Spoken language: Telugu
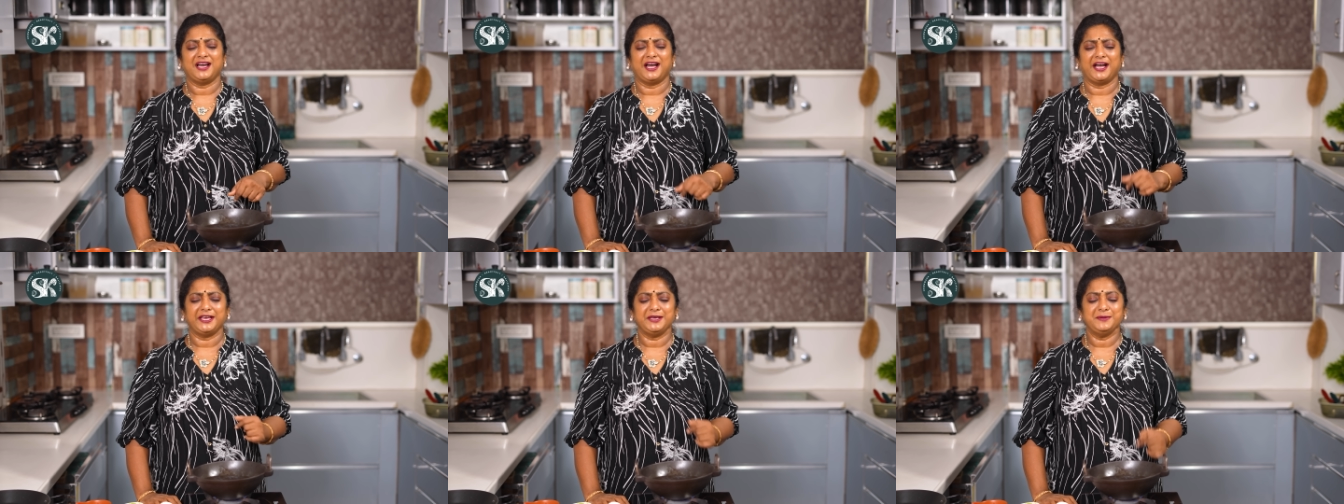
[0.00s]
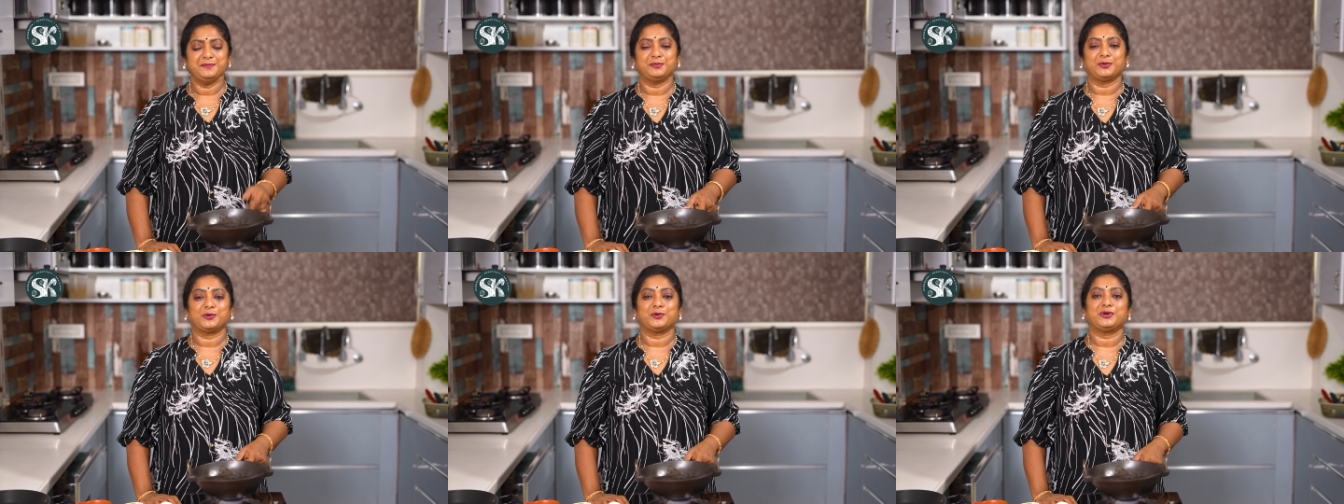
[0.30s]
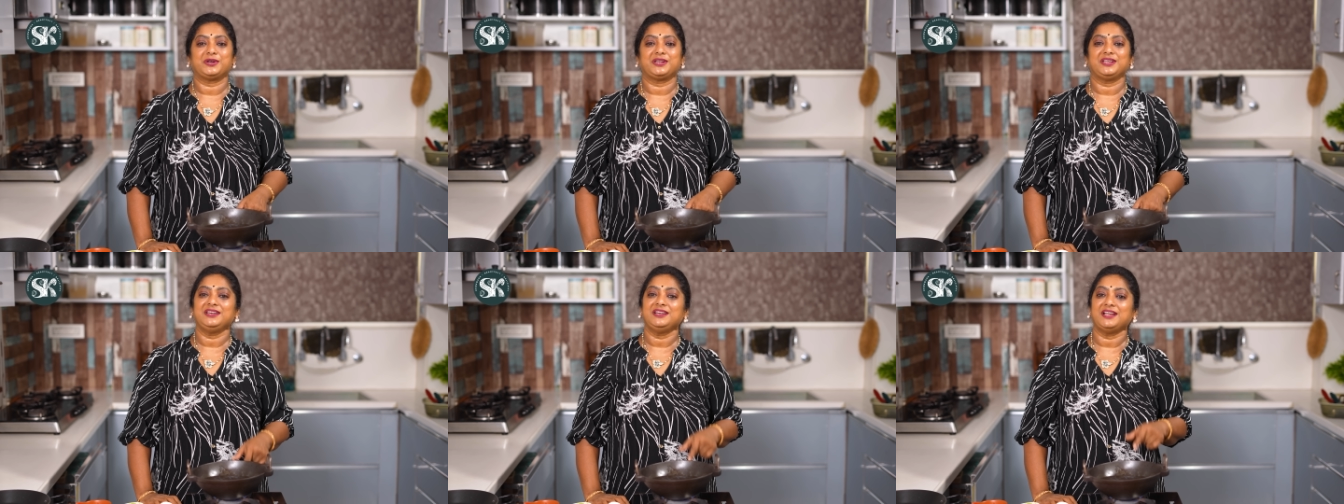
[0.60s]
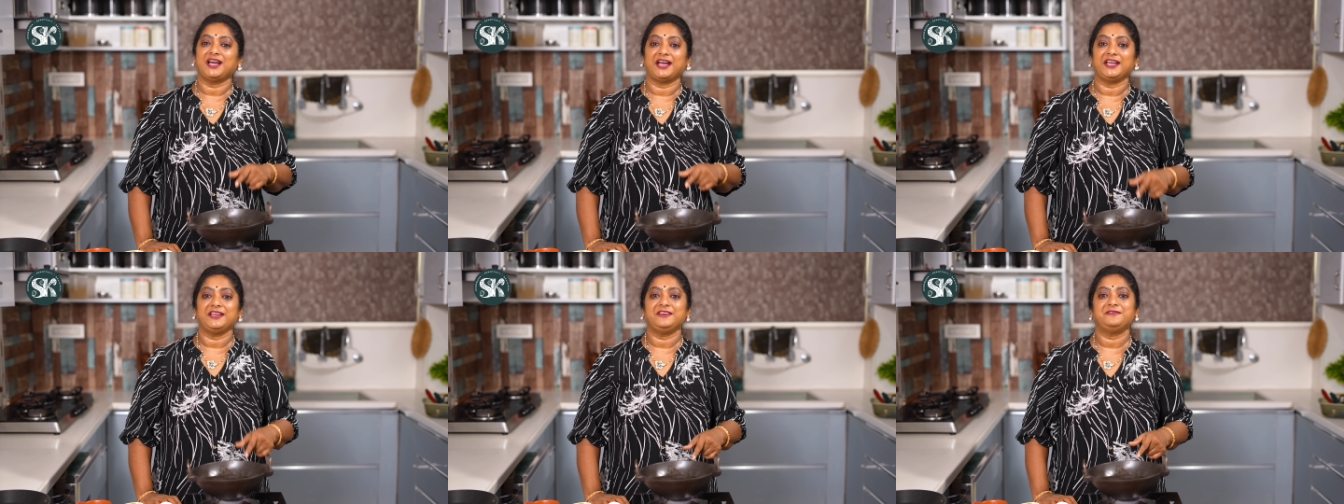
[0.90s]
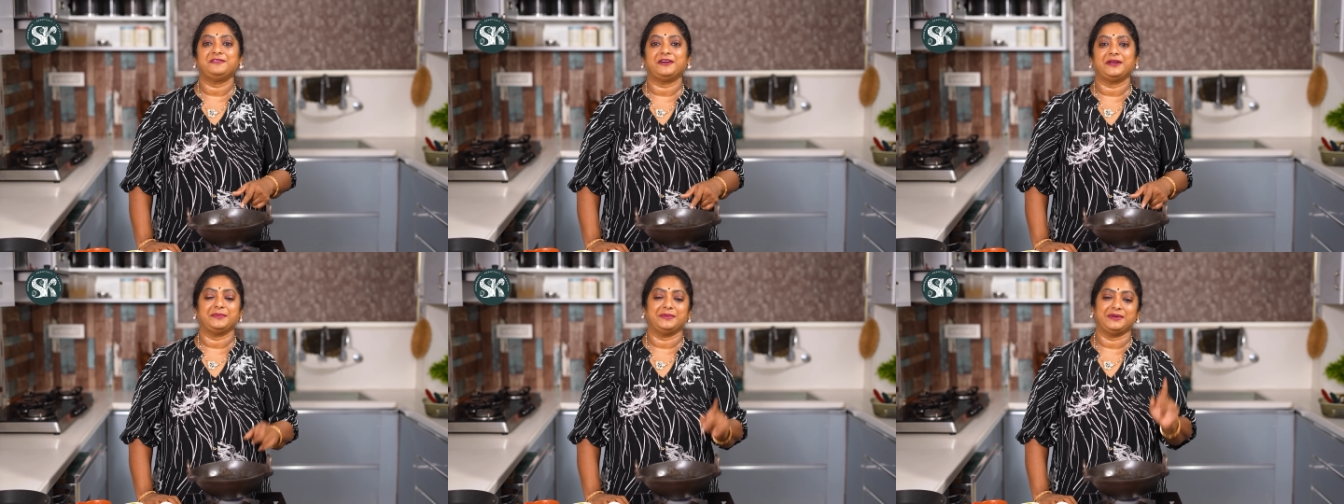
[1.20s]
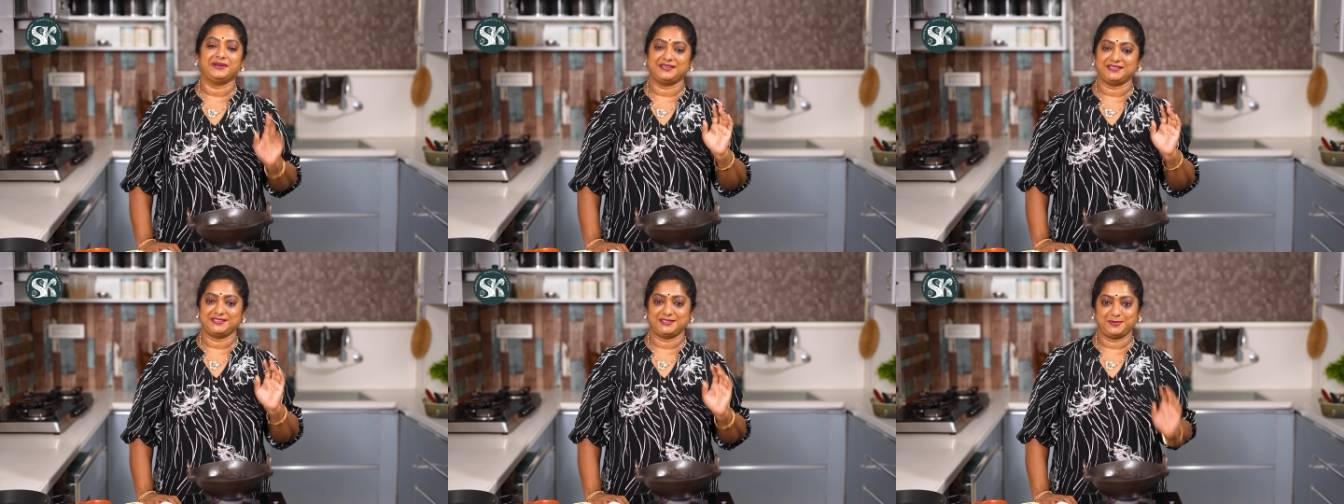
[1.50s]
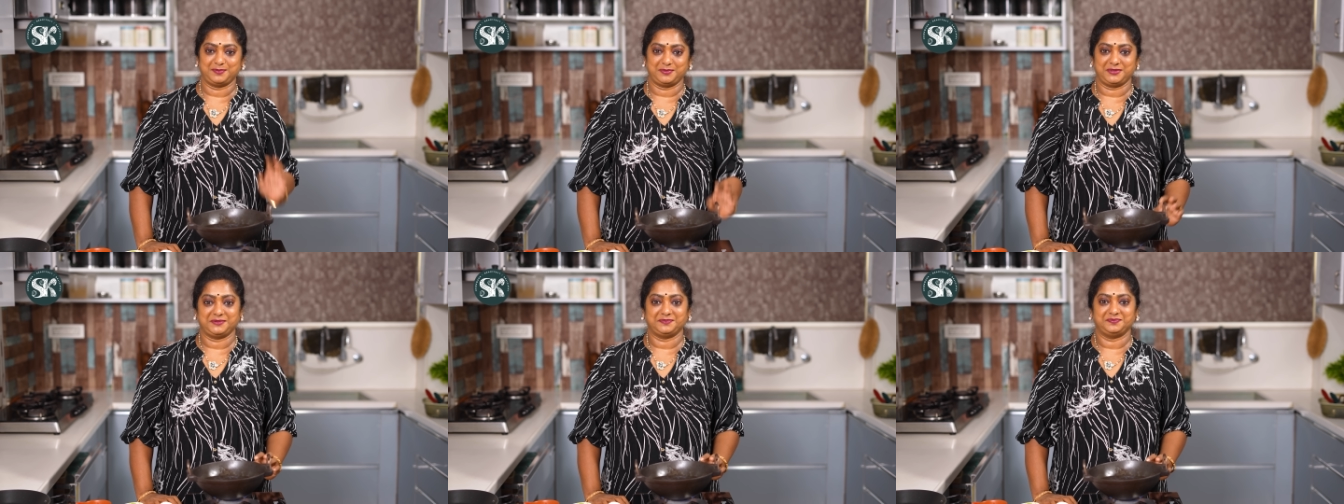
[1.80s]
హై ప్రోటీన్ హై ఫైబర్
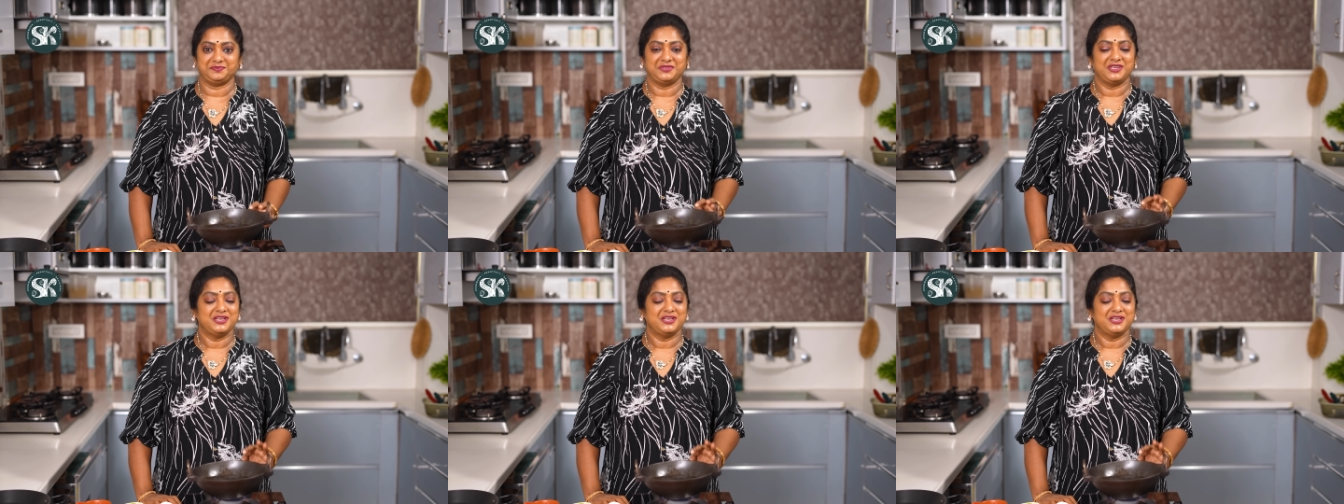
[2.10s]
రెసిపీ